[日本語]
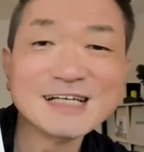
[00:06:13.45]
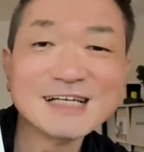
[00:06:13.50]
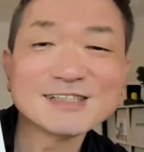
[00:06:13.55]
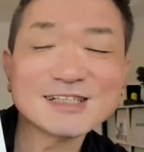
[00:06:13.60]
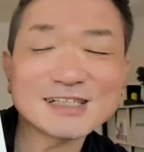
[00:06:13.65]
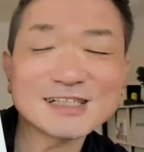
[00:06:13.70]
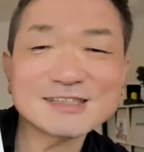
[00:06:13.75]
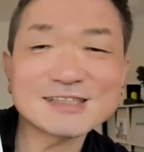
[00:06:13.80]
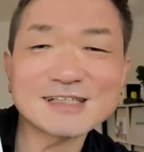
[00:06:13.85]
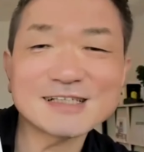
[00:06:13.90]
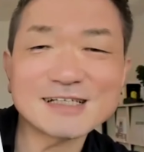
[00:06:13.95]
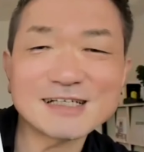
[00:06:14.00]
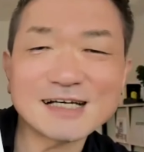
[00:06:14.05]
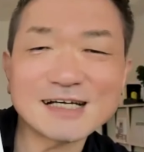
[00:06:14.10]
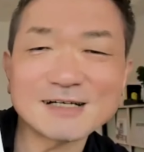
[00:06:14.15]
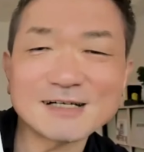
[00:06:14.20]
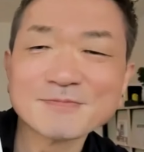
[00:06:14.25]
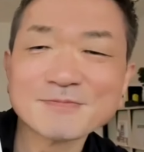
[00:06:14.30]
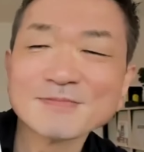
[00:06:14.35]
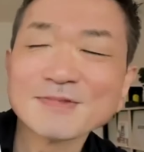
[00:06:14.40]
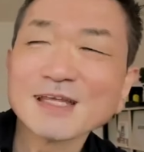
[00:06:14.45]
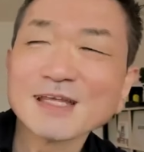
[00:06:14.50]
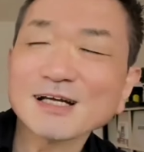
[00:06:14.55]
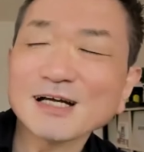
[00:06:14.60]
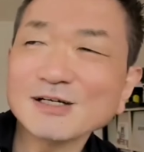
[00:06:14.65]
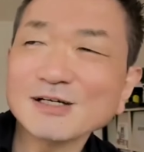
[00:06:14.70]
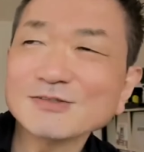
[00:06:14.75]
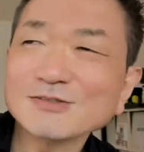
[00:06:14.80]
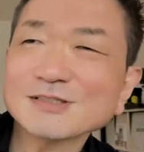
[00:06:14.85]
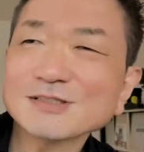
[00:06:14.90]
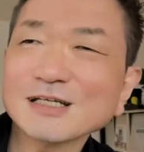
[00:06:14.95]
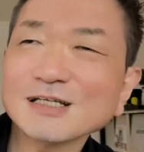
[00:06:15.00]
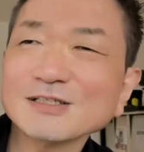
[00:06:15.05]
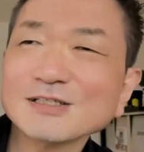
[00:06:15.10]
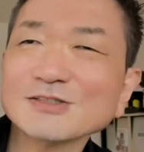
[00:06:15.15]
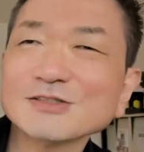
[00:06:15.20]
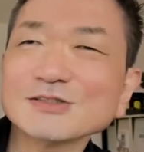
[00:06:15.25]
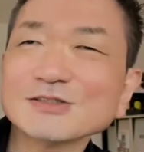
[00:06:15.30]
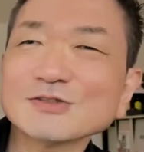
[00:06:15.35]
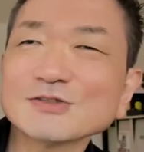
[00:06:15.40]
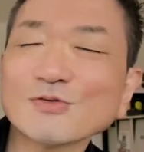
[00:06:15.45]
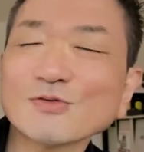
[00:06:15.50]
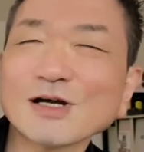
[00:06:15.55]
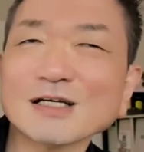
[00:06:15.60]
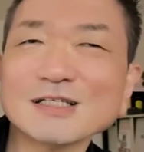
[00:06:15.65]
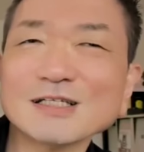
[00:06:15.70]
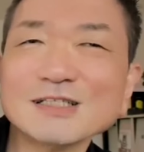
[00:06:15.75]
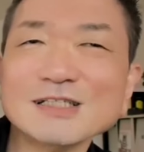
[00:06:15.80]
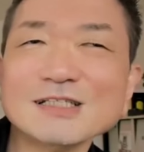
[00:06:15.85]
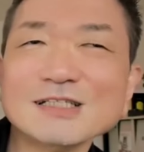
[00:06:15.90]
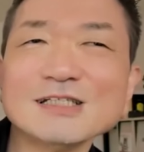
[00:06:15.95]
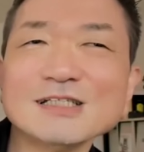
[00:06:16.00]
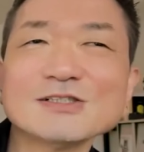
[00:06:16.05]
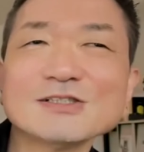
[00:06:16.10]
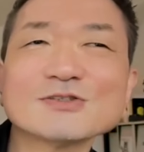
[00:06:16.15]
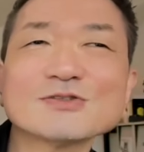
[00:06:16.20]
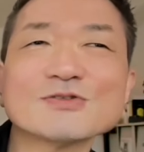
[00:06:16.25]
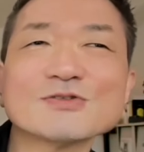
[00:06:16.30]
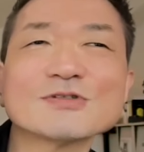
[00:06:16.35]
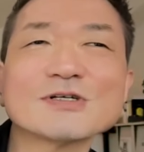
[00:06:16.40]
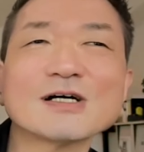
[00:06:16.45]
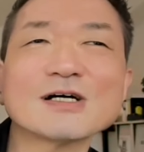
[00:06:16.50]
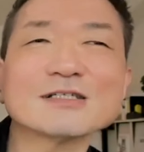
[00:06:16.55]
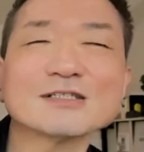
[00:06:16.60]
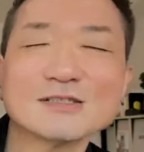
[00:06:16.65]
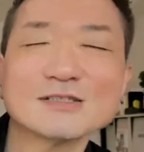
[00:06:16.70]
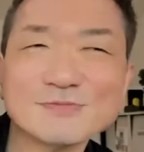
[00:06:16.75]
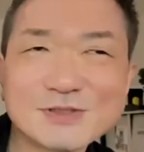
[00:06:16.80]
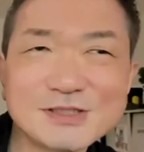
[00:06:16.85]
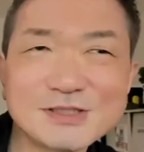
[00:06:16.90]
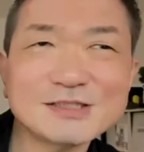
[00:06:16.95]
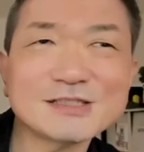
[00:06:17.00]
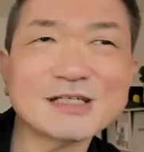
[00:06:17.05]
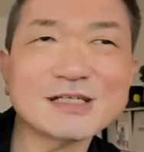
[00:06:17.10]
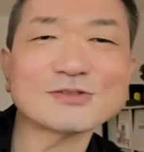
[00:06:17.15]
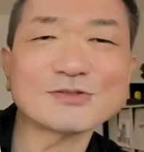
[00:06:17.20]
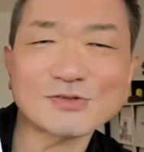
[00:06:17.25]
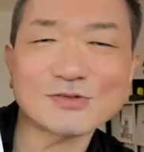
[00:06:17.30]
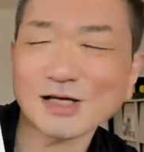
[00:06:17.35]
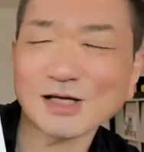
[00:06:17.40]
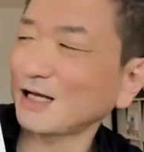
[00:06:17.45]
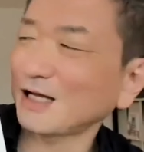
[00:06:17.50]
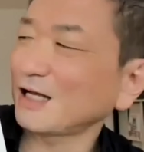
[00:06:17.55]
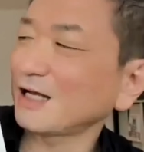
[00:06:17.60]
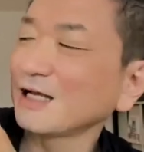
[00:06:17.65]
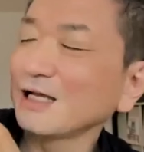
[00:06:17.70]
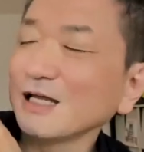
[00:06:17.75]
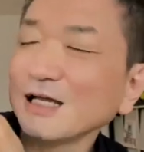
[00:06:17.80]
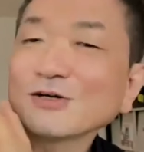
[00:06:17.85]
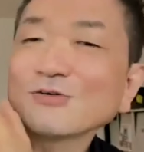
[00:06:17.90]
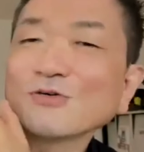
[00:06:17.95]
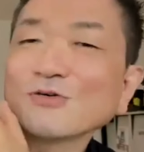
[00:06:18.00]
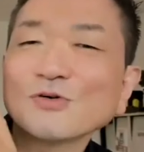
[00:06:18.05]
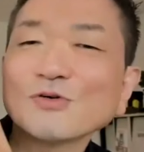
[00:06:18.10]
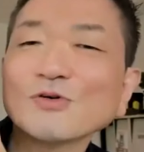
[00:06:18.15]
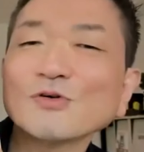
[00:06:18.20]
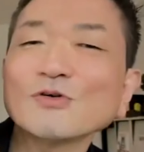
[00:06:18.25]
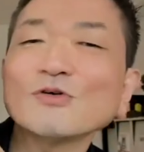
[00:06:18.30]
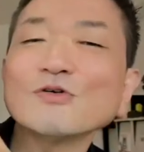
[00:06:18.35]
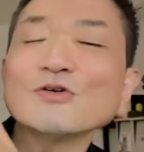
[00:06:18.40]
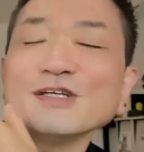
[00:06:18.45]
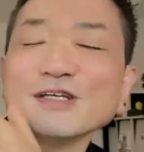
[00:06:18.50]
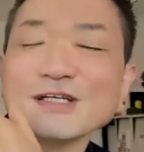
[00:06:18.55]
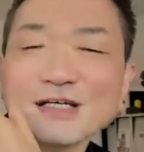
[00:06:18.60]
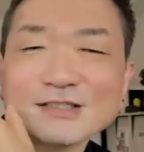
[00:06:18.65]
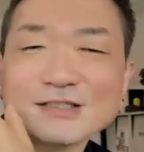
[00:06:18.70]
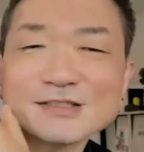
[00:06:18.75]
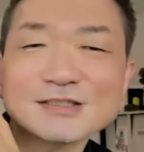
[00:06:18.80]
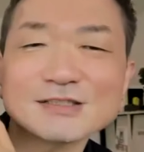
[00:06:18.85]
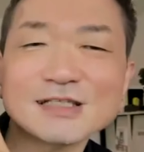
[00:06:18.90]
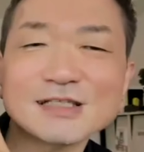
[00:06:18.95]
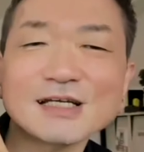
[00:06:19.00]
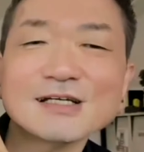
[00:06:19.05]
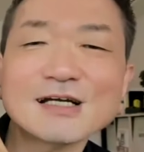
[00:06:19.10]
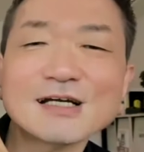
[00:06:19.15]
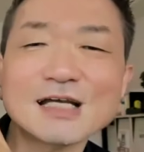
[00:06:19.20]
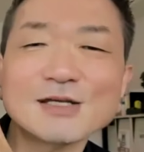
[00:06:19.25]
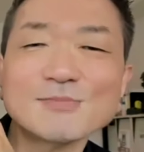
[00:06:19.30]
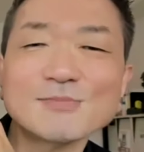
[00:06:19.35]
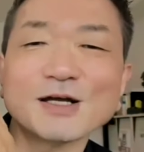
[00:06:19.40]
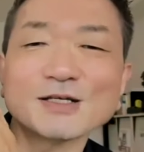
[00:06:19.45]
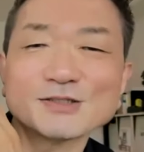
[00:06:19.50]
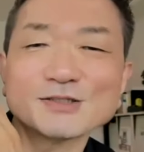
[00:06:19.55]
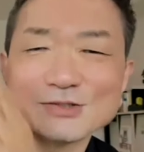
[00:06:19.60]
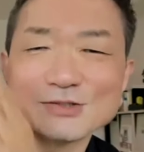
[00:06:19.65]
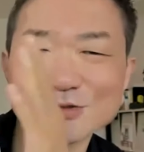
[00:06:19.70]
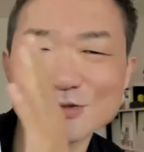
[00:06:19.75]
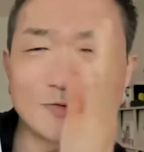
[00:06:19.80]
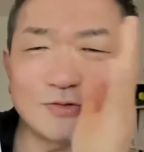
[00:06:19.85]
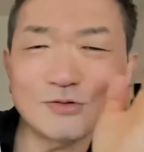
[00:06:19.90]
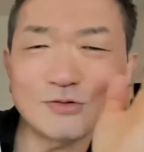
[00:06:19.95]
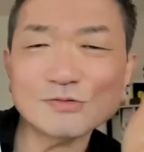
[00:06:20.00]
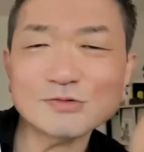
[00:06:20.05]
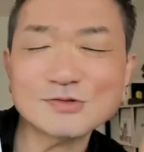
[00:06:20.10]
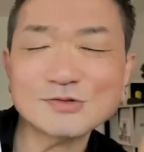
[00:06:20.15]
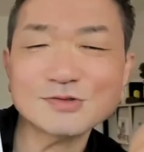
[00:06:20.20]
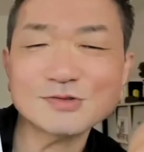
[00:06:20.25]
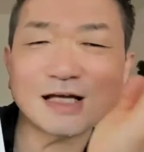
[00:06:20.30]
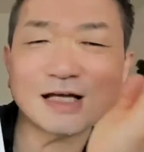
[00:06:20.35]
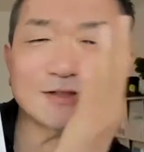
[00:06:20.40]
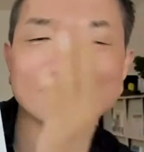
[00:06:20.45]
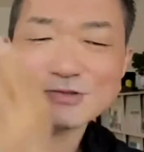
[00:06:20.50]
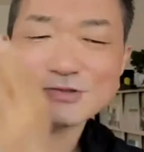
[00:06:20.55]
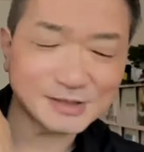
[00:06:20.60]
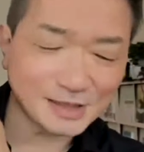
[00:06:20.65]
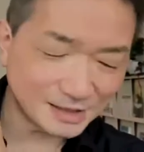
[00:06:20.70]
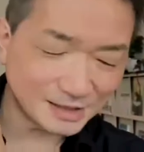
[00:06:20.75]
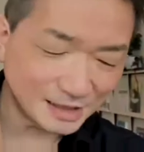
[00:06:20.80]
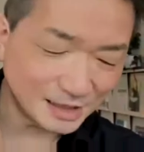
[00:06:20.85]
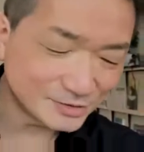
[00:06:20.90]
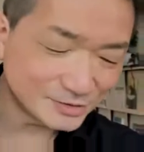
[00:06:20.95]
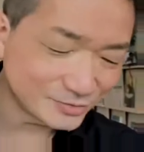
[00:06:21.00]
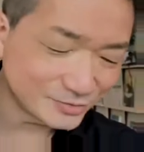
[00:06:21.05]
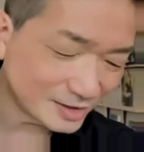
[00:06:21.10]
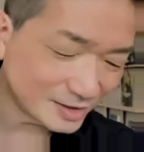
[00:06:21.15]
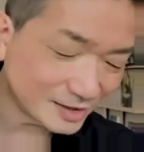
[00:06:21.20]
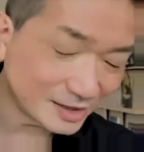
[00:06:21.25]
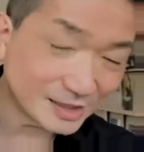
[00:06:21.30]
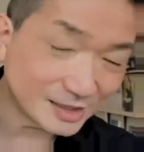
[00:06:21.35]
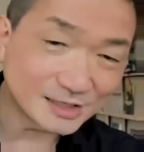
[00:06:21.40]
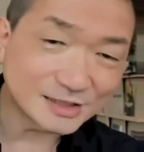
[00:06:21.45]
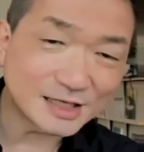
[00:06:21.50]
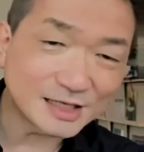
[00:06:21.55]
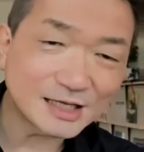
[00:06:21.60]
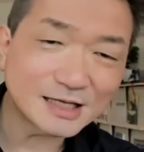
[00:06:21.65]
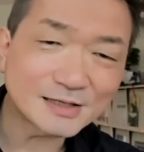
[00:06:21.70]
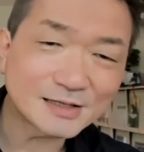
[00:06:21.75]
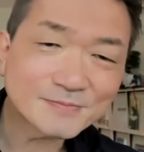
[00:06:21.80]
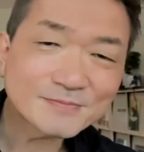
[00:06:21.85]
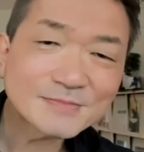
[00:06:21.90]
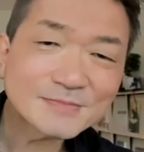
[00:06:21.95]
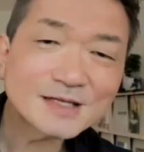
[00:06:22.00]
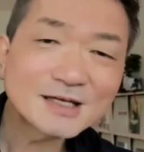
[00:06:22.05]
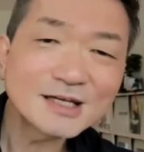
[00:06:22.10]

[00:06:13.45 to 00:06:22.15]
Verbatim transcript: なぜなら、カウンセリングとかヒーリングとかスピリチュアルとか、心を癒す系が今すごくたくさんあるおかげで、